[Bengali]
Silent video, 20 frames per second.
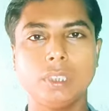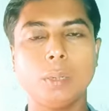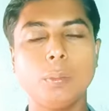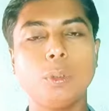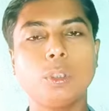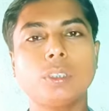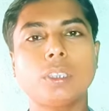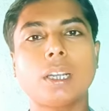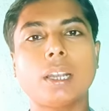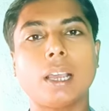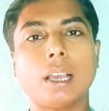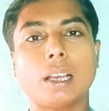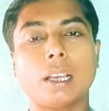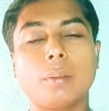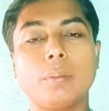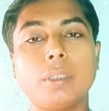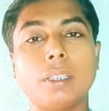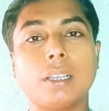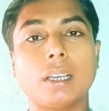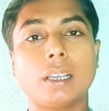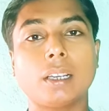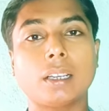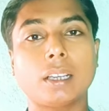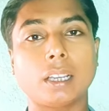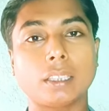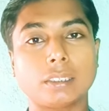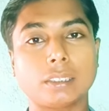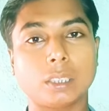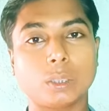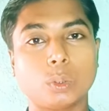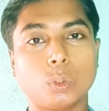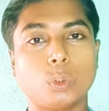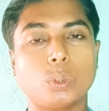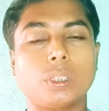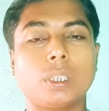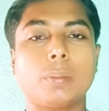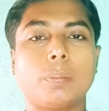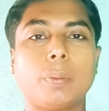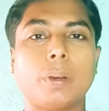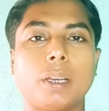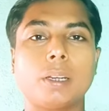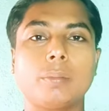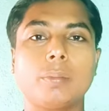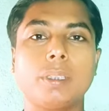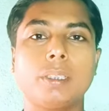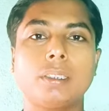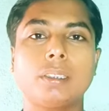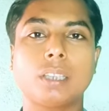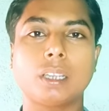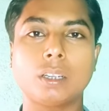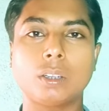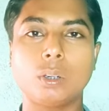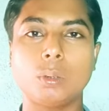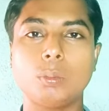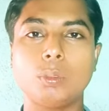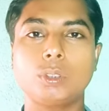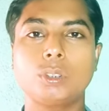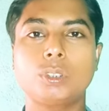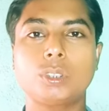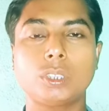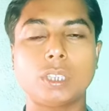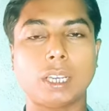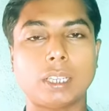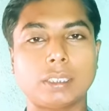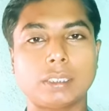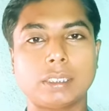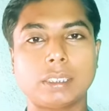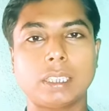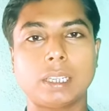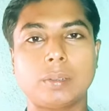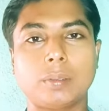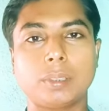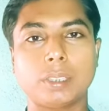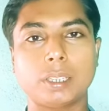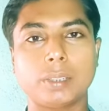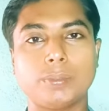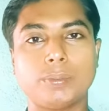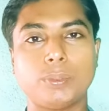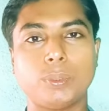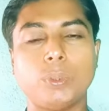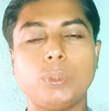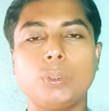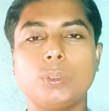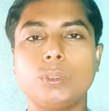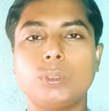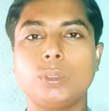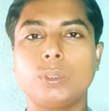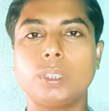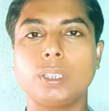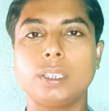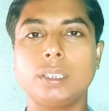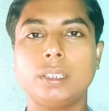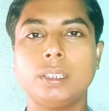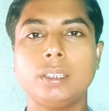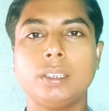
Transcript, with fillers: এবং যারা আগামীকাল কাজটা করতে পারবেন তারা অবশ্যই আজকে আমাকে ফোন করে